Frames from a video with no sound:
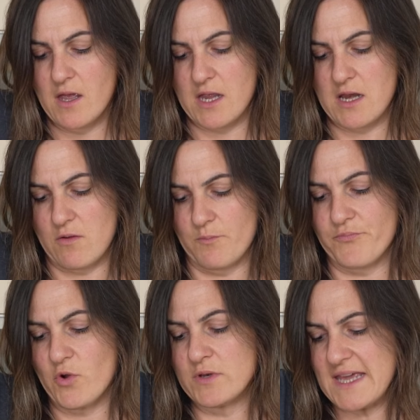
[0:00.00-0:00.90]
Genau.
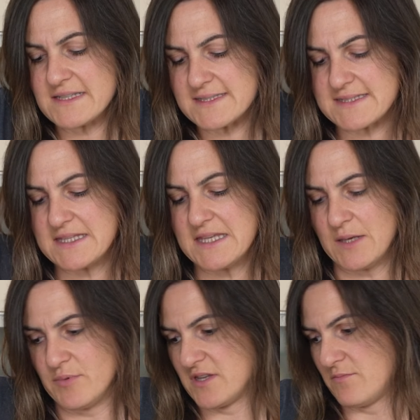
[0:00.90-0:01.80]
Und jetzt
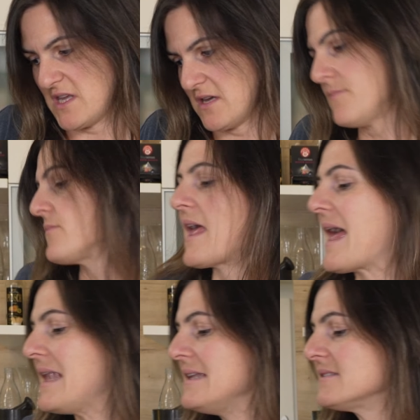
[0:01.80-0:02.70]
gebe ich mir
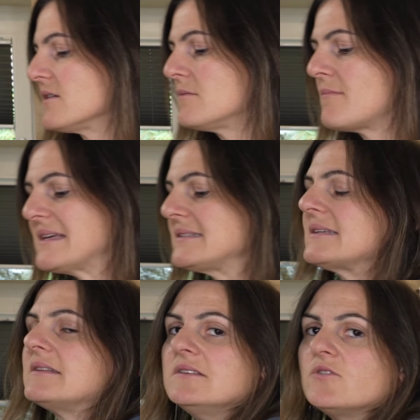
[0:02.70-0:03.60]
alles an
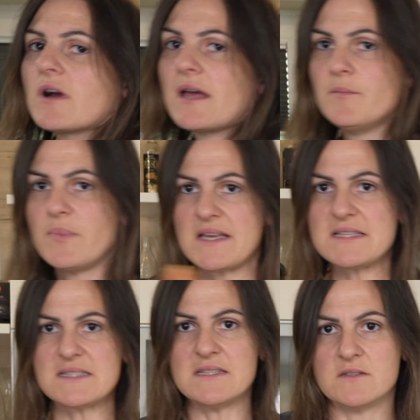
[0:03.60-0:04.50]
Masse, die da
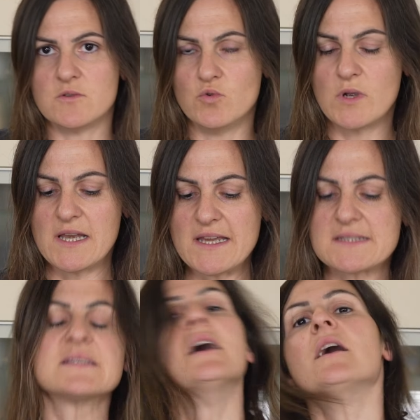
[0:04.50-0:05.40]
reinpasst, in den
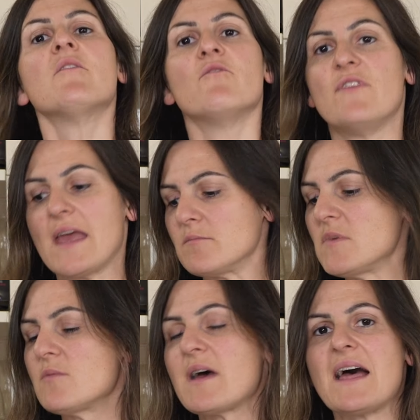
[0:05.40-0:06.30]
Nudelix, werde
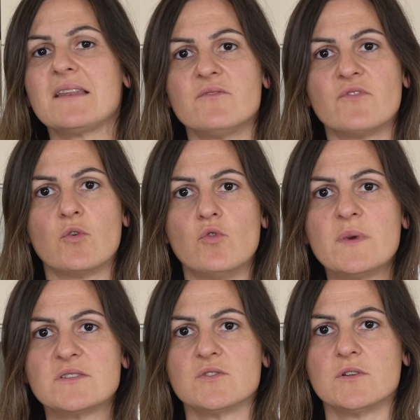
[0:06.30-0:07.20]
mir aber auch den
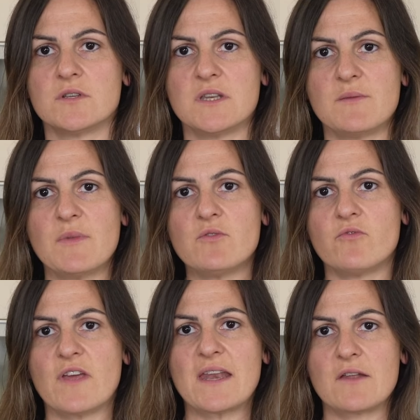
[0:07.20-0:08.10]
Varoma zur Hand nehmen
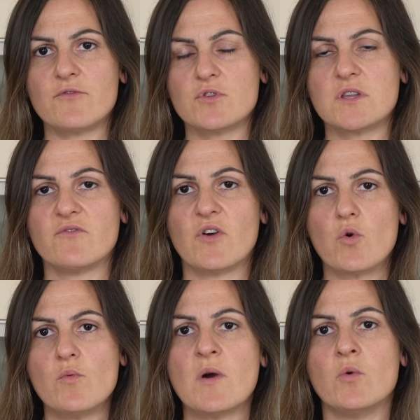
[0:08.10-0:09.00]
und werde einfach den
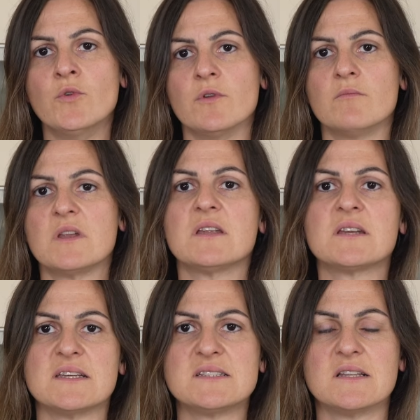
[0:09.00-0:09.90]
Varoma unten mit den
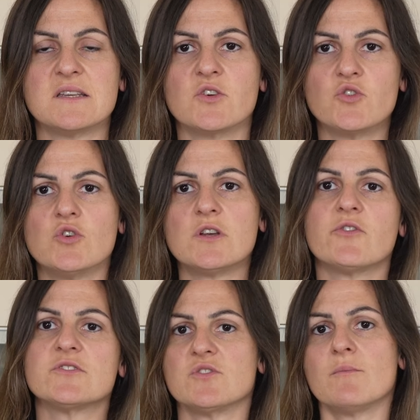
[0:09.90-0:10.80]
restlichen Knödeln
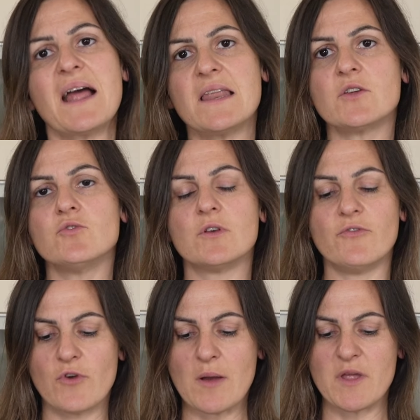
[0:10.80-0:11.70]
als normale Knödel
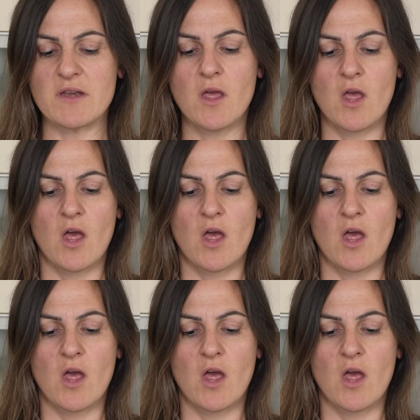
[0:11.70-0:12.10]
formen